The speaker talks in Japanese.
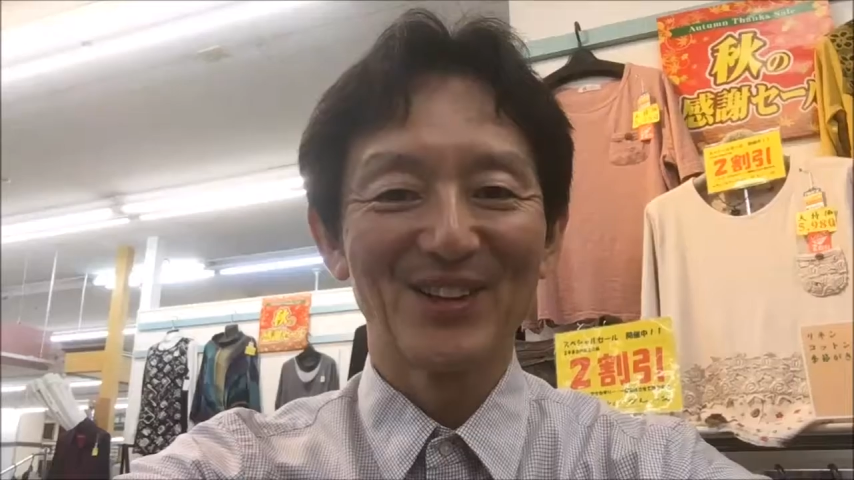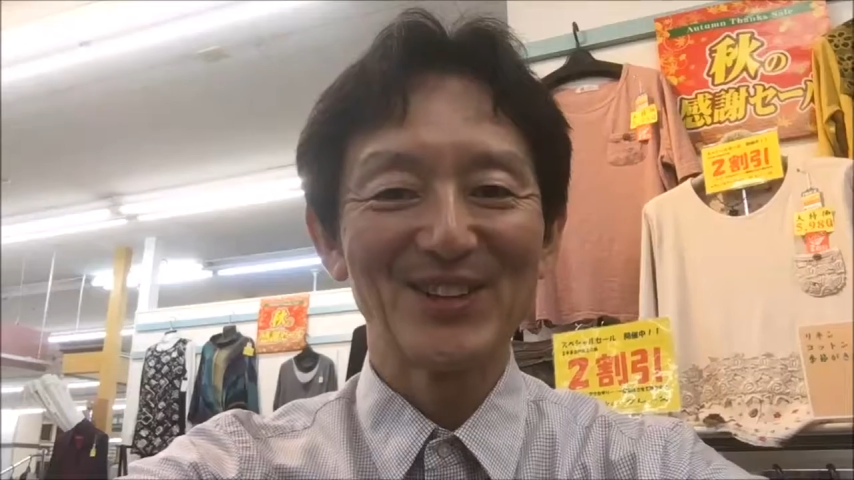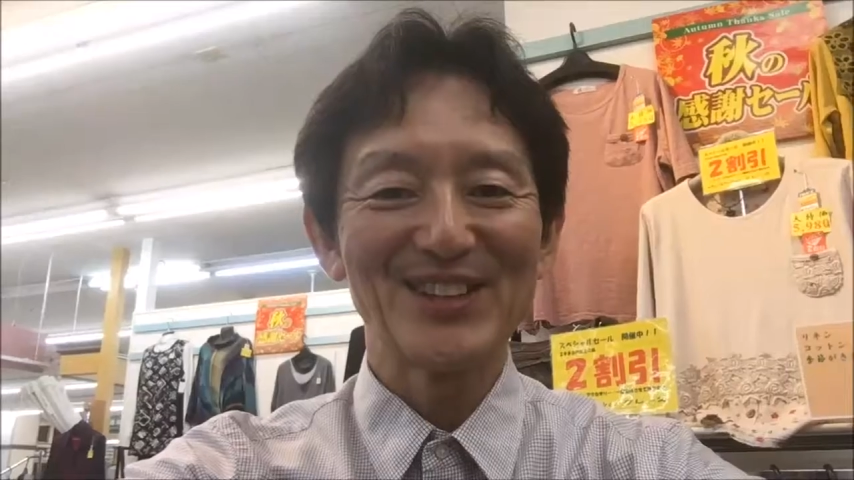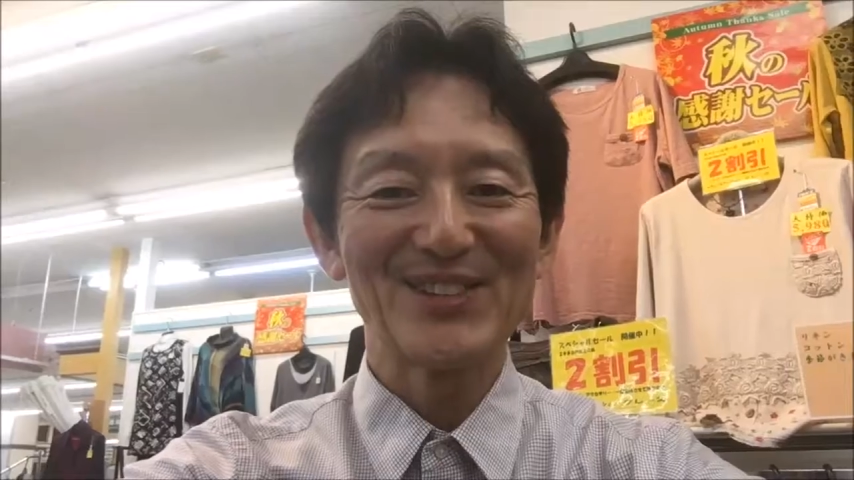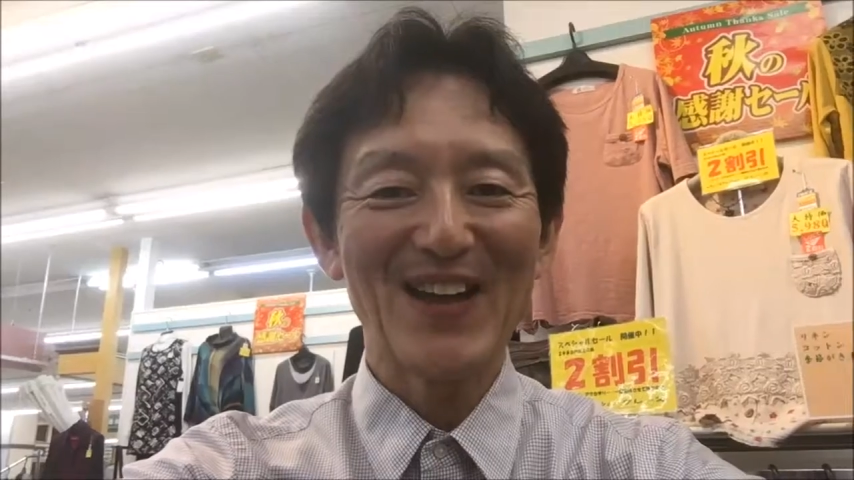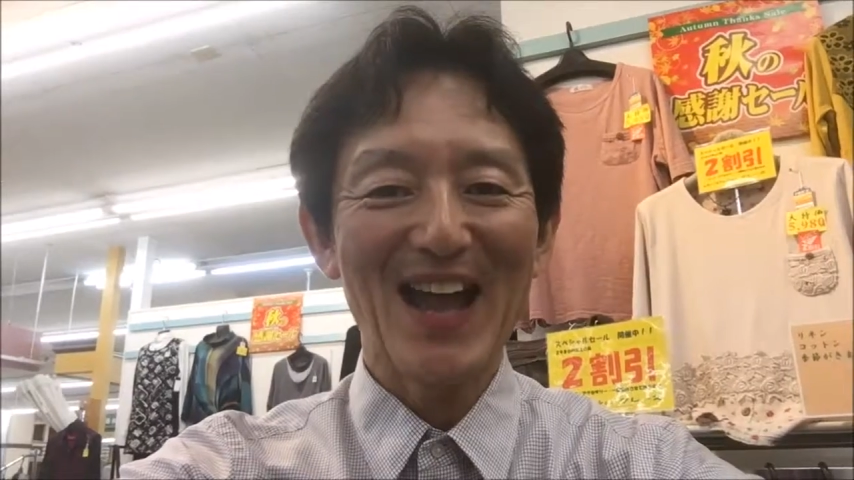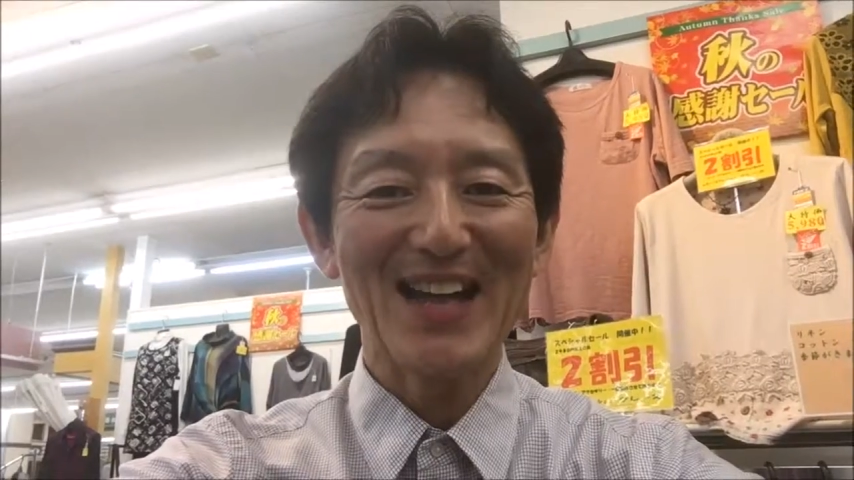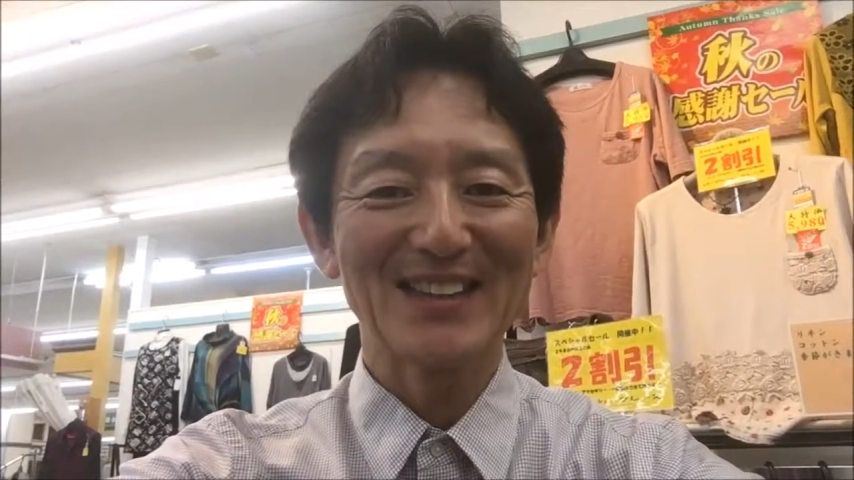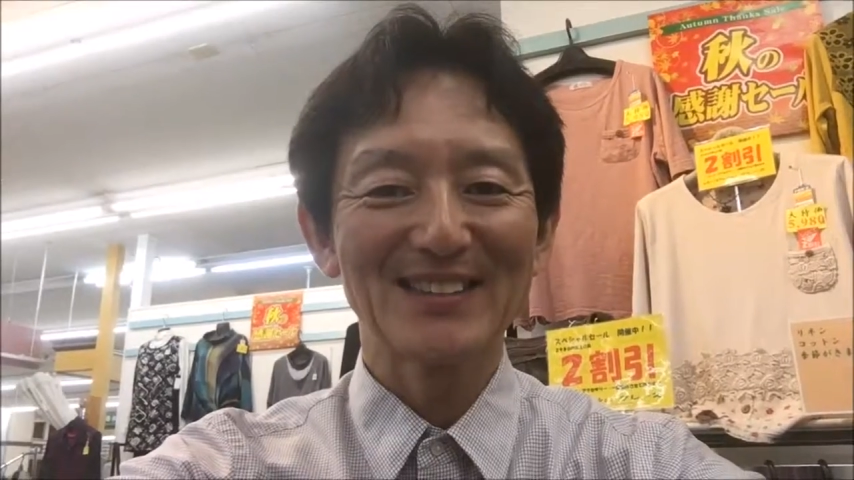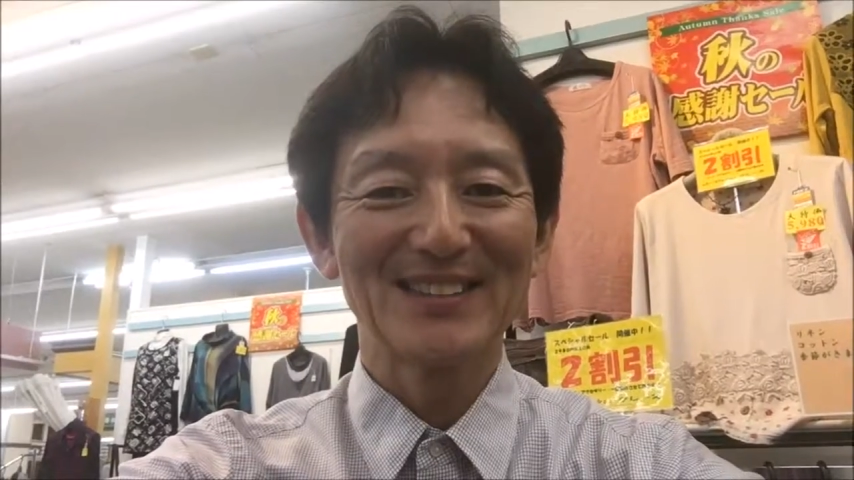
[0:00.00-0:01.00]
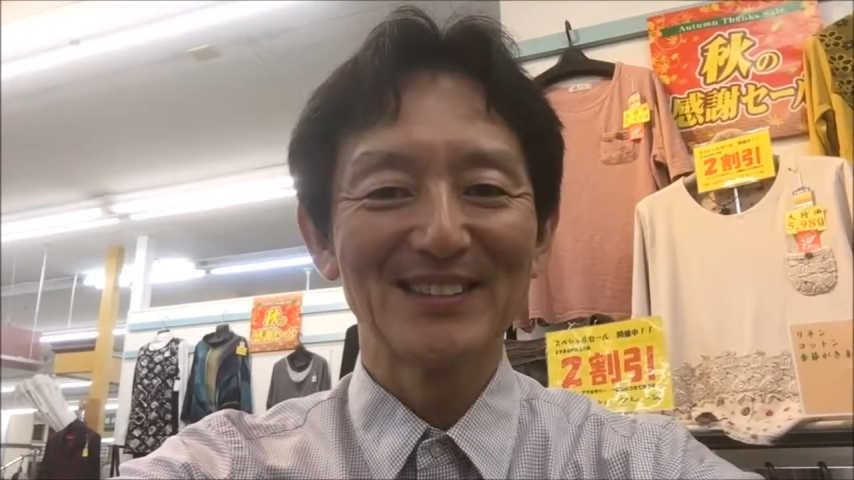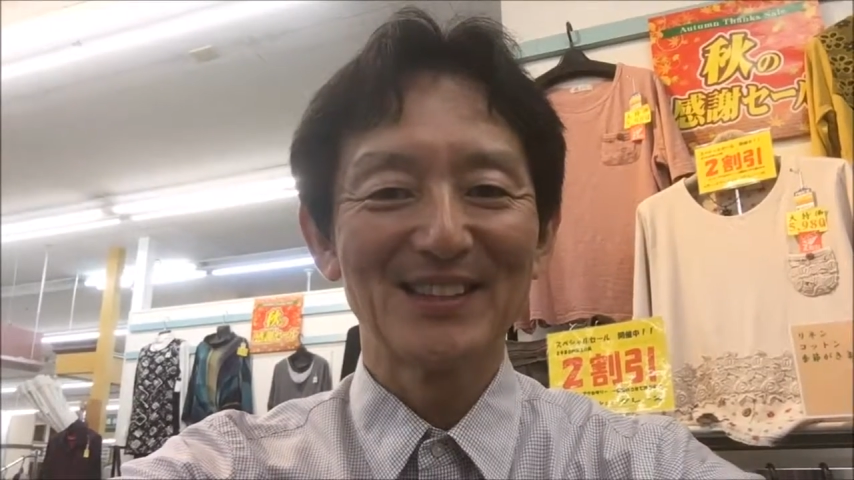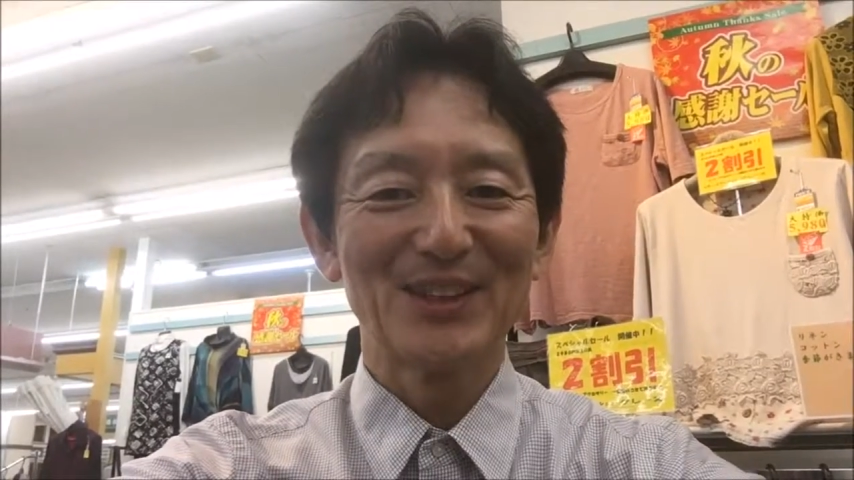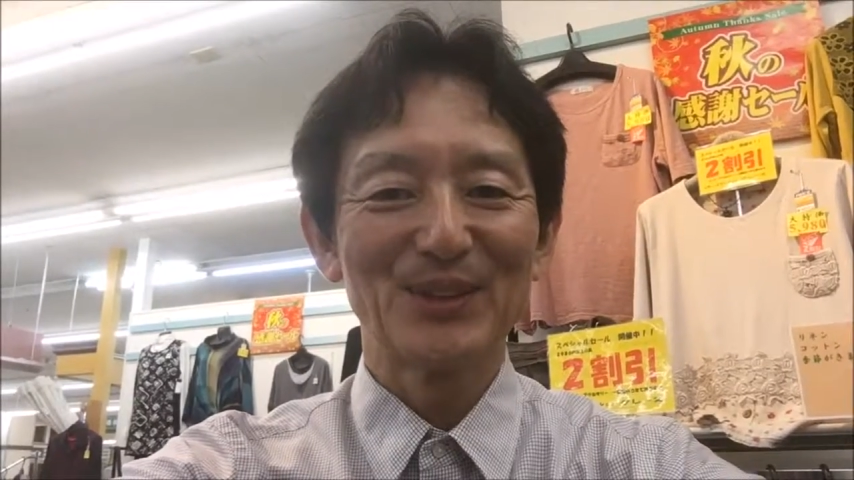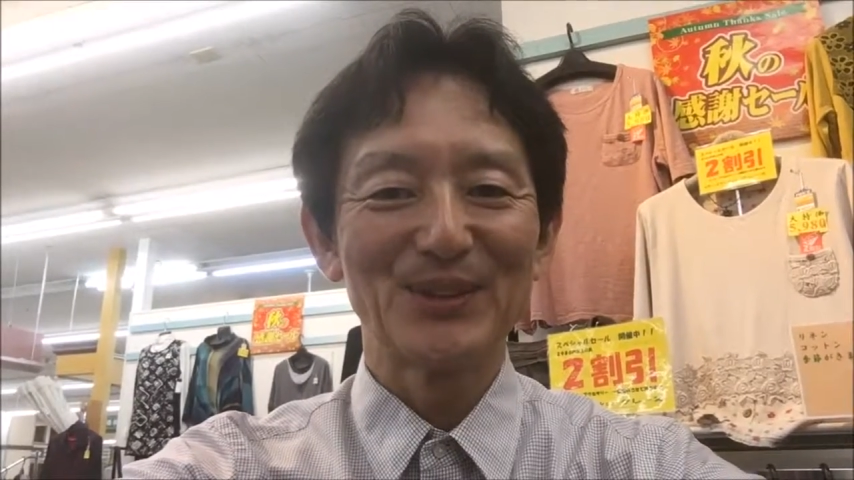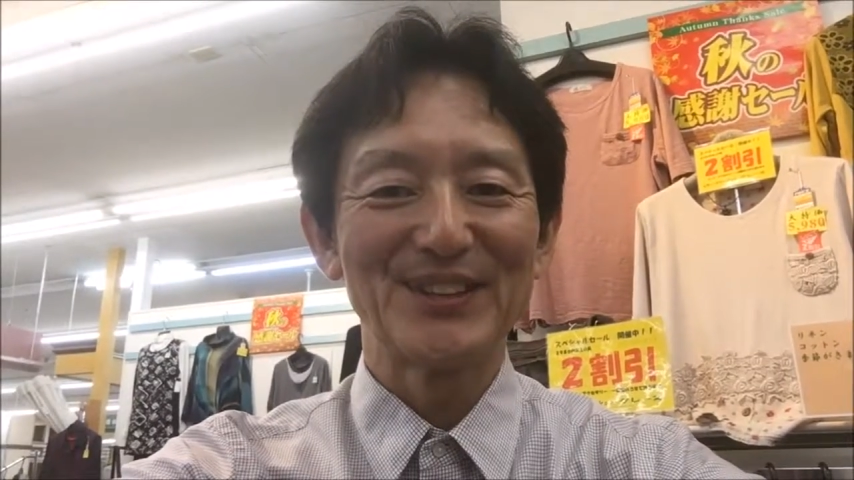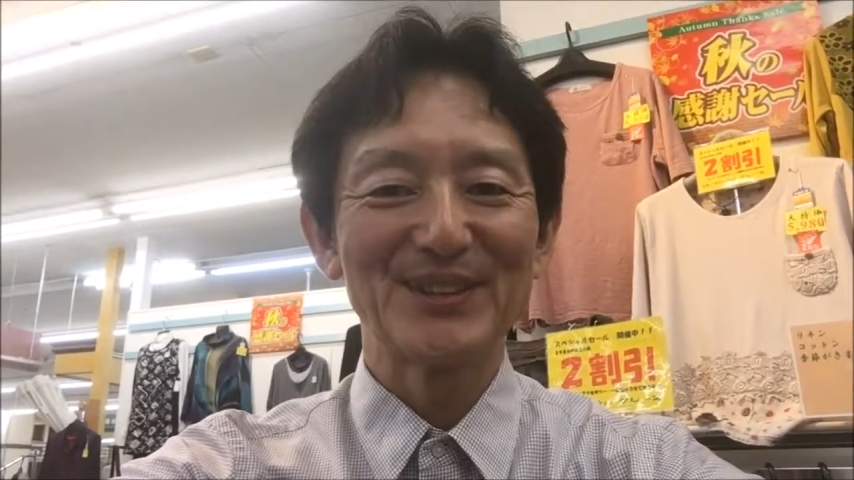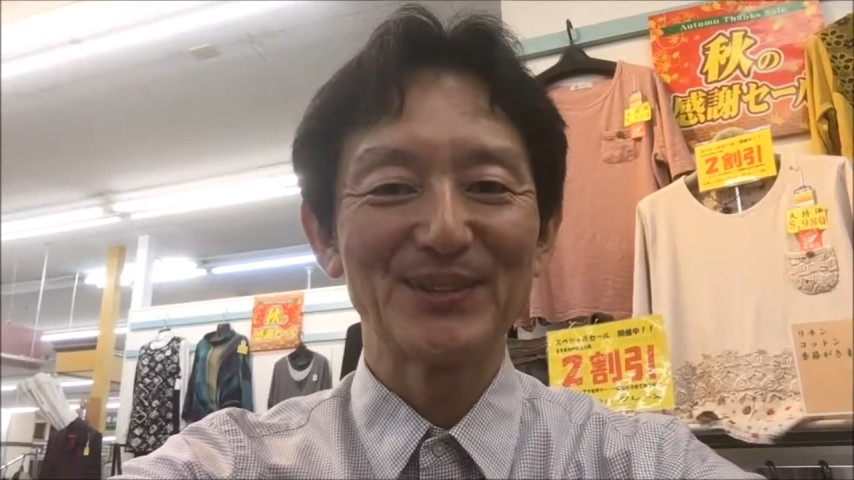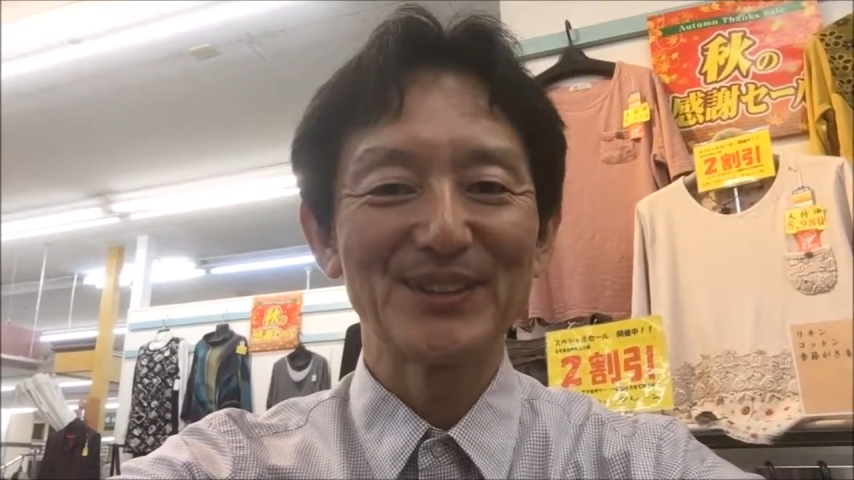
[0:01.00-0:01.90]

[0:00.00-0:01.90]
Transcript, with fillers: こんにちは人